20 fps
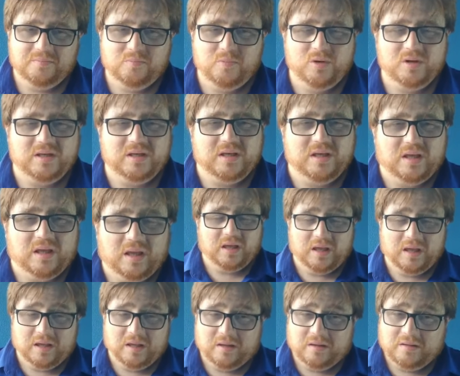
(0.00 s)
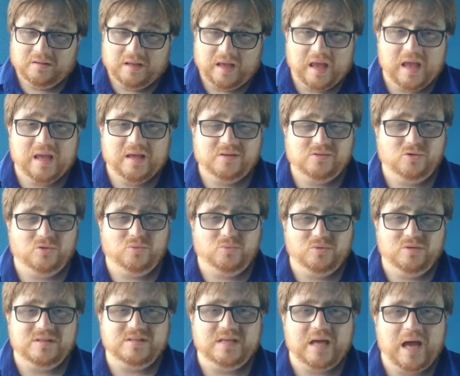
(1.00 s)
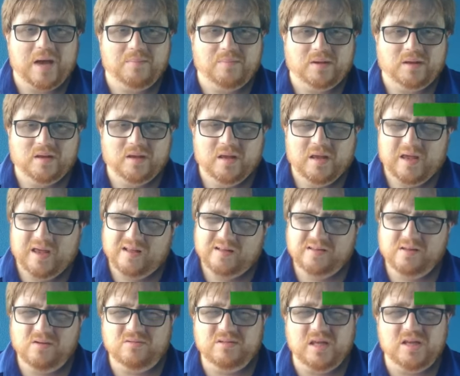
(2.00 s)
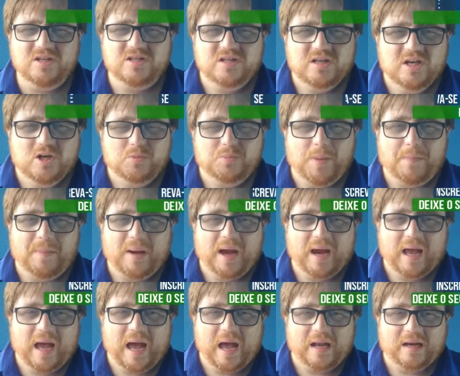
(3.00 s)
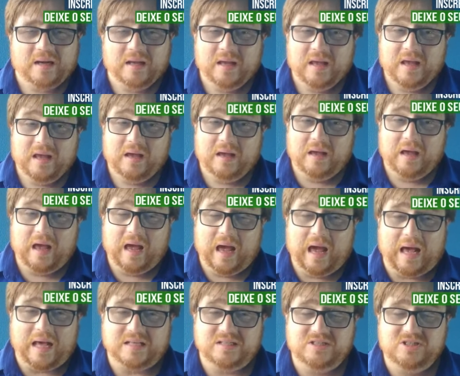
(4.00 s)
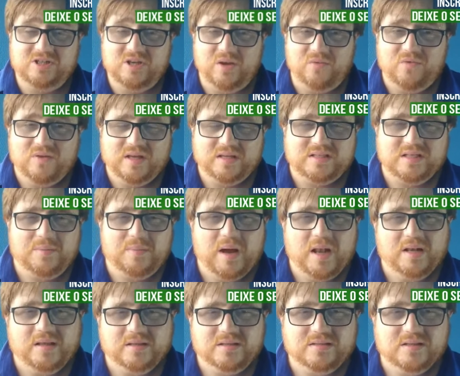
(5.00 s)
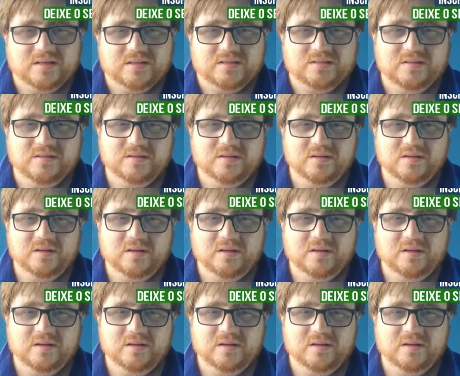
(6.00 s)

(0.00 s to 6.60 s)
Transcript: porque né, todo mundo sabe, não tem dinheiro para pagar as dívidas trabalhistas,